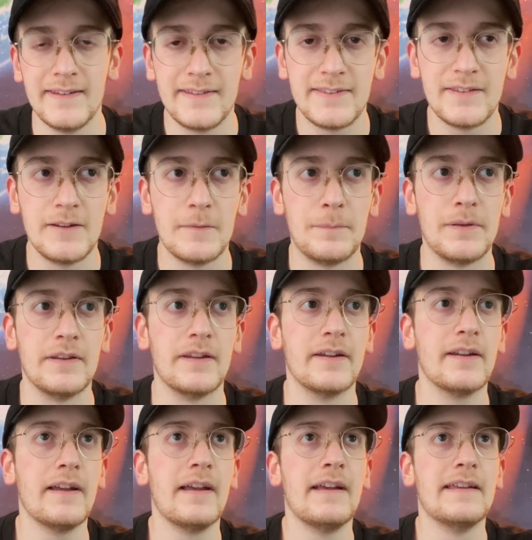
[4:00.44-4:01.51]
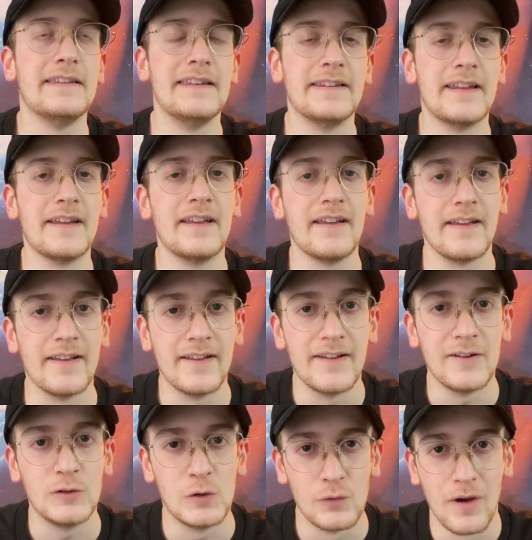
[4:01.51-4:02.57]
X3P'ye yine
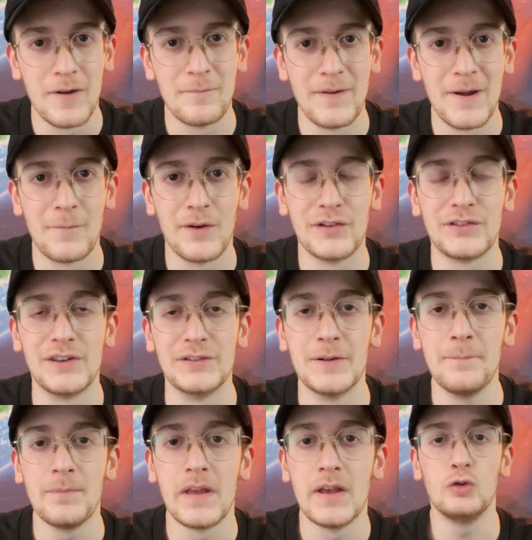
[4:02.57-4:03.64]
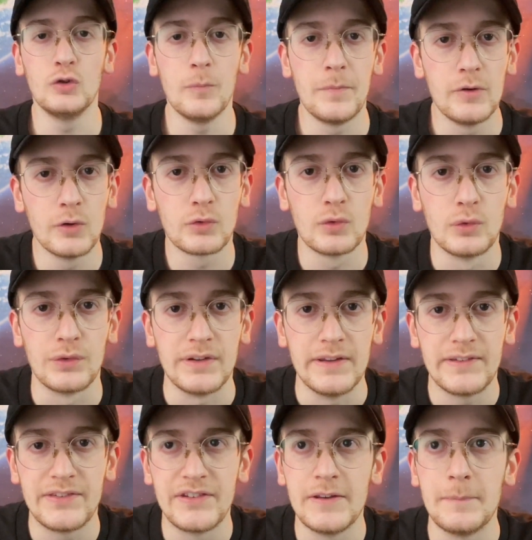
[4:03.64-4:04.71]
e, güvenmeye başladım. Çünkü biliyorsunuz
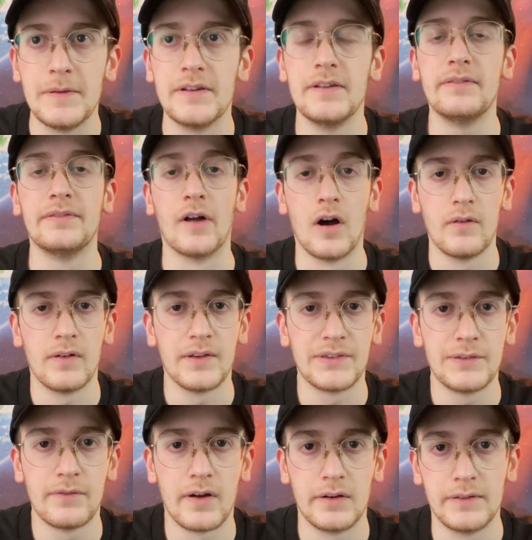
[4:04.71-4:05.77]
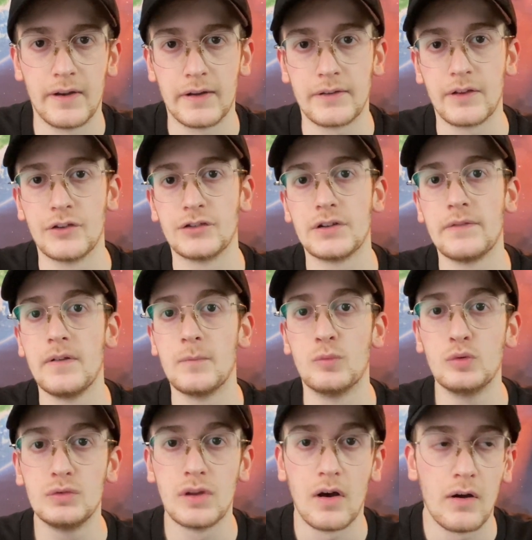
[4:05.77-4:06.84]
X3P'nin davası vardı arkadaşlar ve
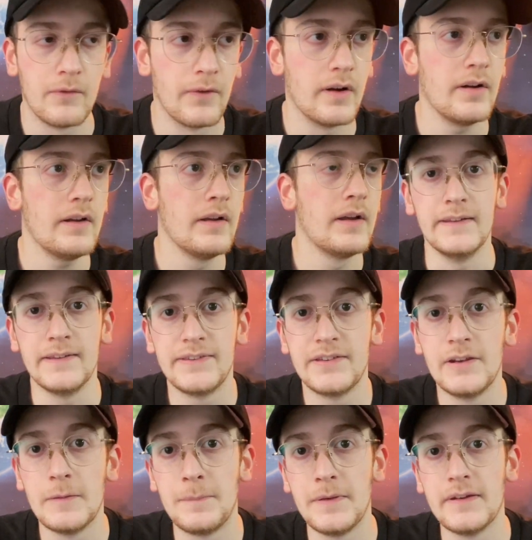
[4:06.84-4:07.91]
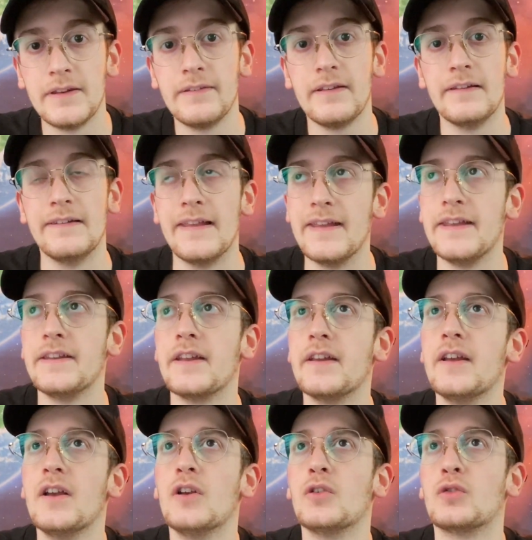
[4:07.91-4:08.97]
bu dava X3P'nin
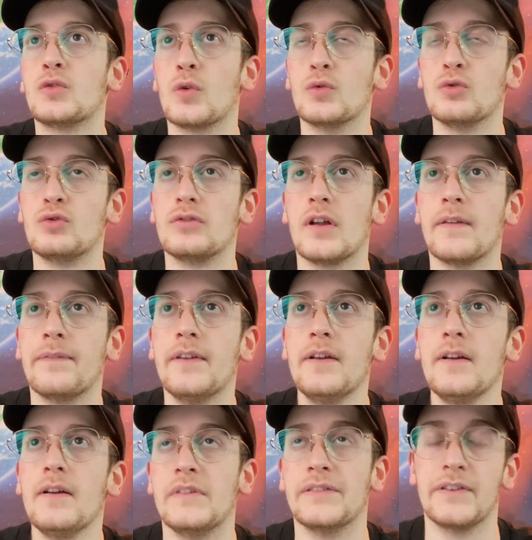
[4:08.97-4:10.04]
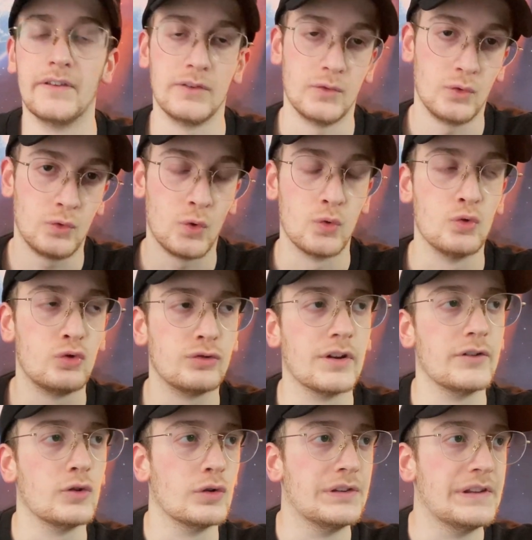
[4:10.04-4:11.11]
lehine sonuçlandı ya da
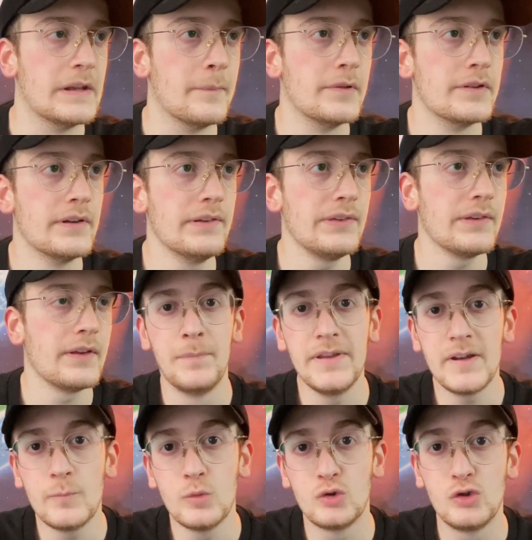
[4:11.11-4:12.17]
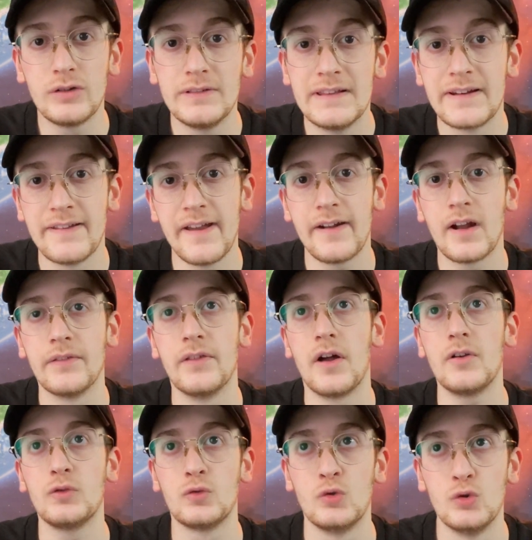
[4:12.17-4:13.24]
sonuçlanıyor diyebiliriz. 1.5 liraya
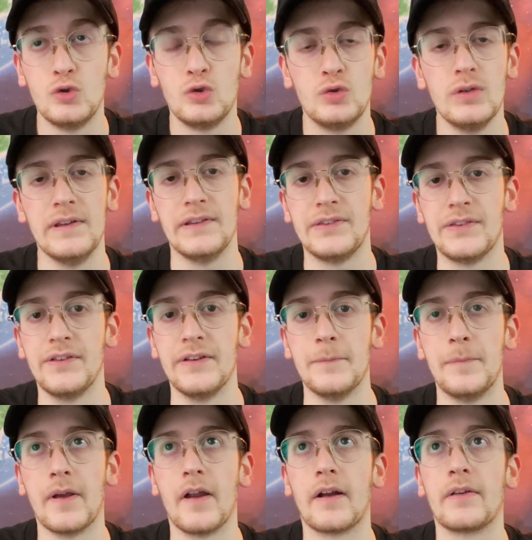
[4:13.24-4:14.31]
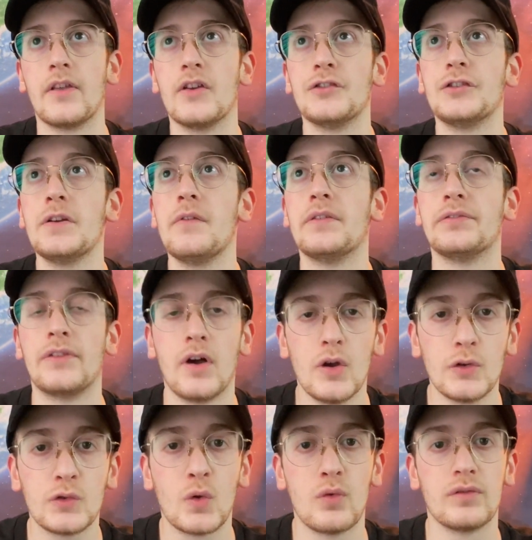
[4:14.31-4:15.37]
kadar düştü X3P arkadaşlar ve
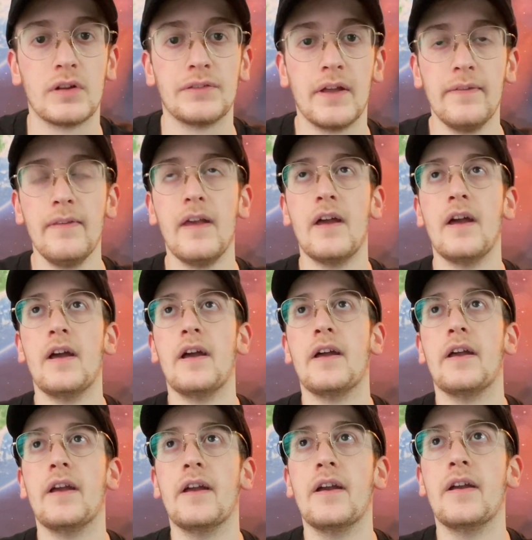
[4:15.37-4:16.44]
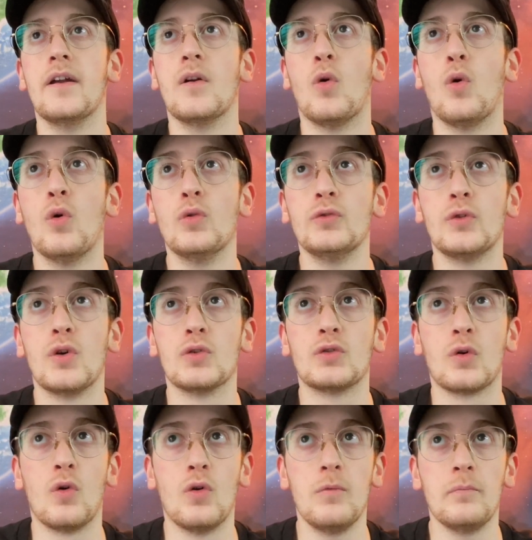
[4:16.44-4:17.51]
daha sonradan
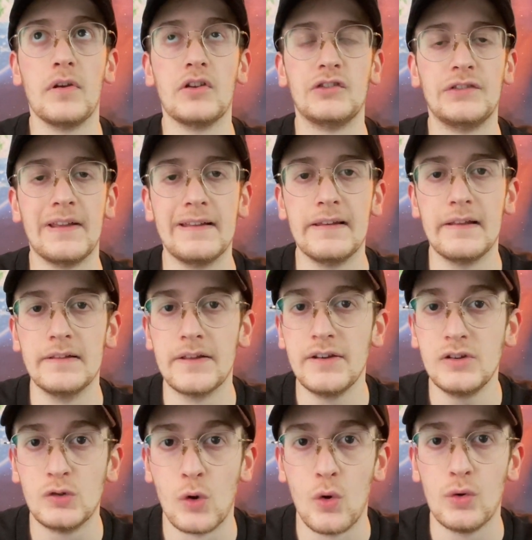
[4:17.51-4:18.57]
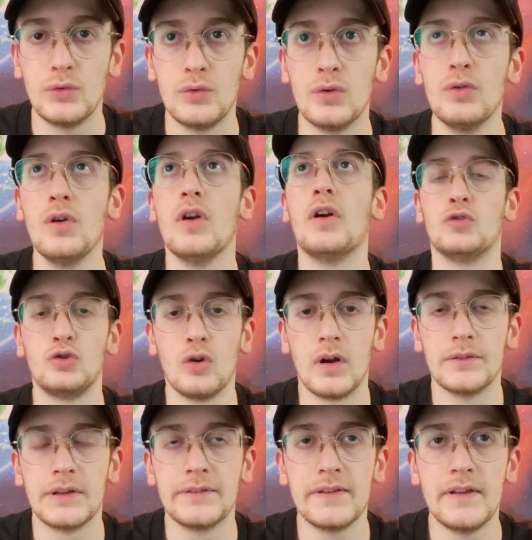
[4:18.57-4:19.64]
14-15 e, TL'leri gördü. Şu
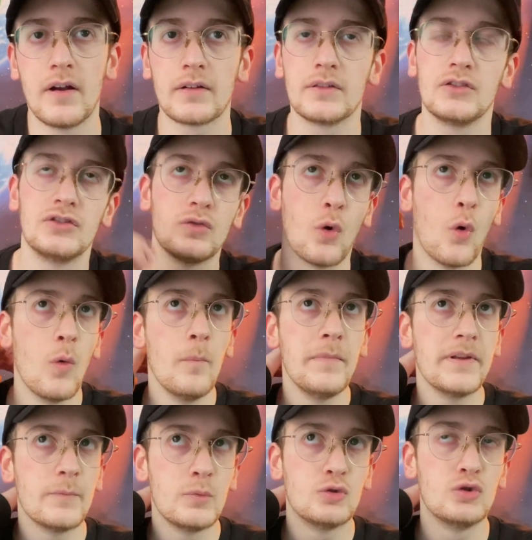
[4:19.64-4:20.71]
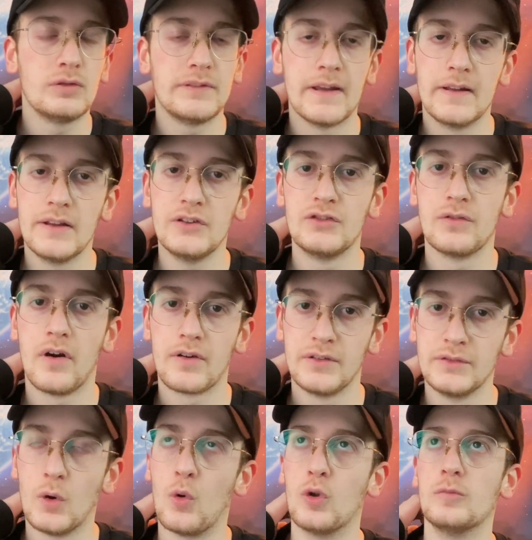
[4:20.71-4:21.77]
anda da yaklaşık 11.5 TL
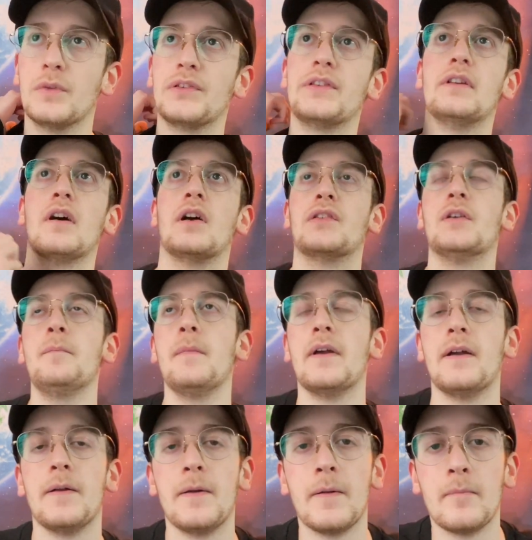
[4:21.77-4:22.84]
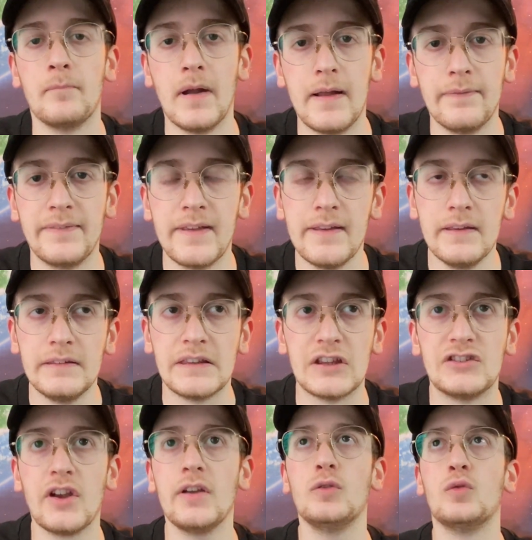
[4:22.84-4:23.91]
civarında olması lazım. Ben de
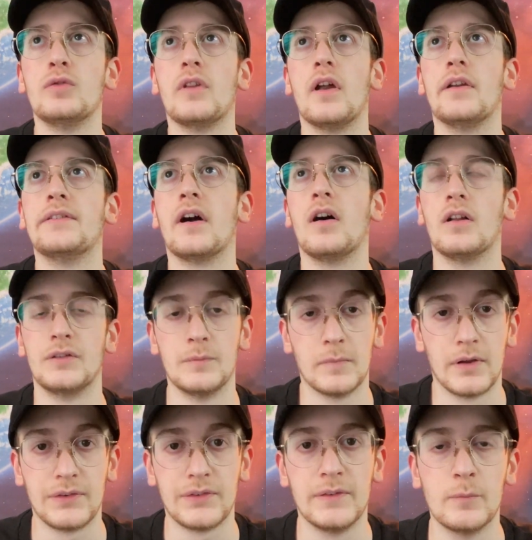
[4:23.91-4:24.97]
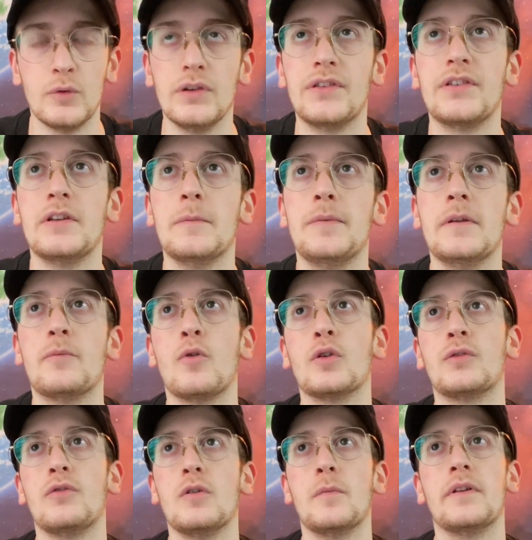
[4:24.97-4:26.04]
geçen günlerde aldım aslında bu XVP
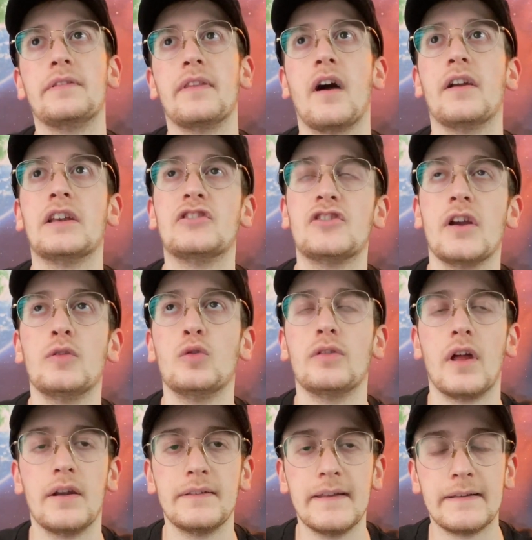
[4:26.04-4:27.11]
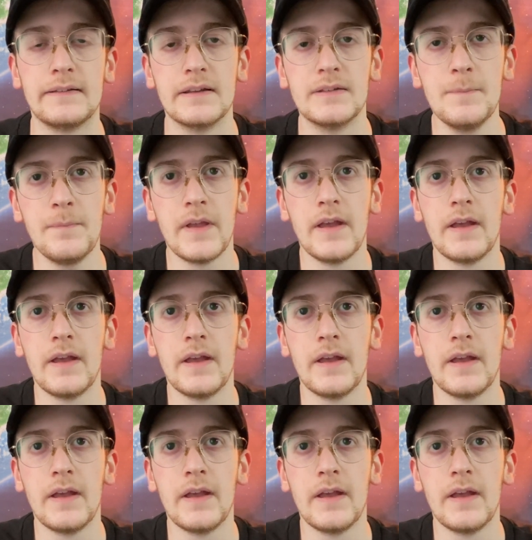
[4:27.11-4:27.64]
portföyüme daha geçen günlerde ekledim.